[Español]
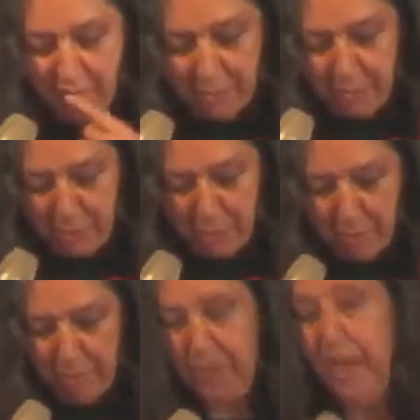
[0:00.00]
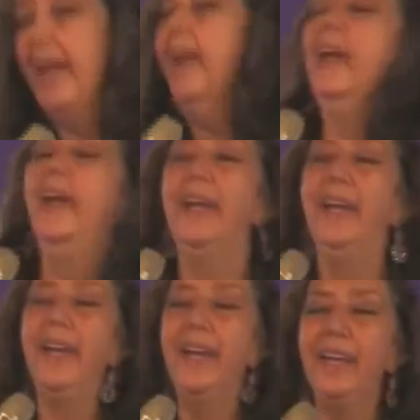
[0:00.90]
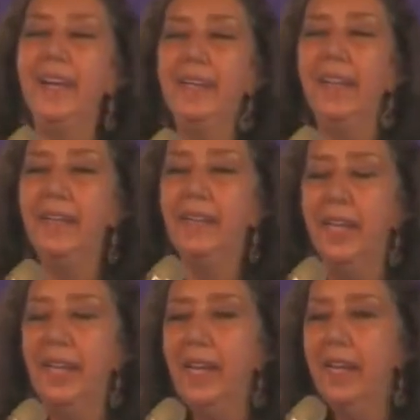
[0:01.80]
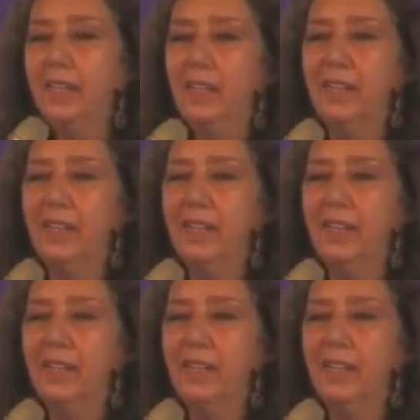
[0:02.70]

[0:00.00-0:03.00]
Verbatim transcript: Bueno, eh, tiene